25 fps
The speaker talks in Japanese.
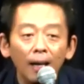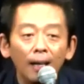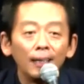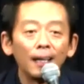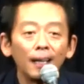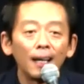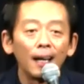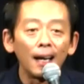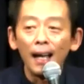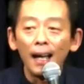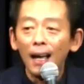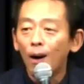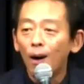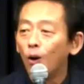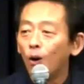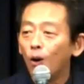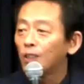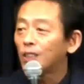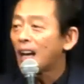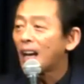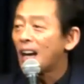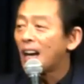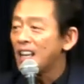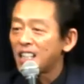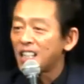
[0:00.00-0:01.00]
だから
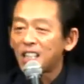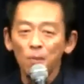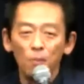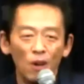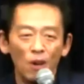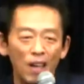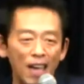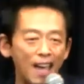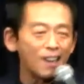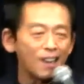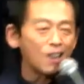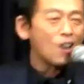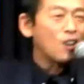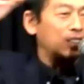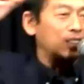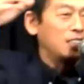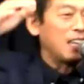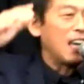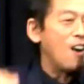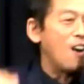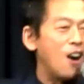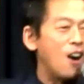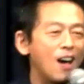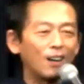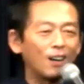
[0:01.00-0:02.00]
大阪維新もやろう
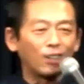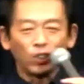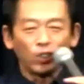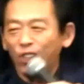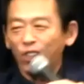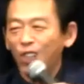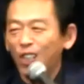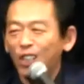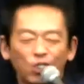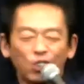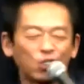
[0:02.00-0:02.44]
ぜ、おい、薬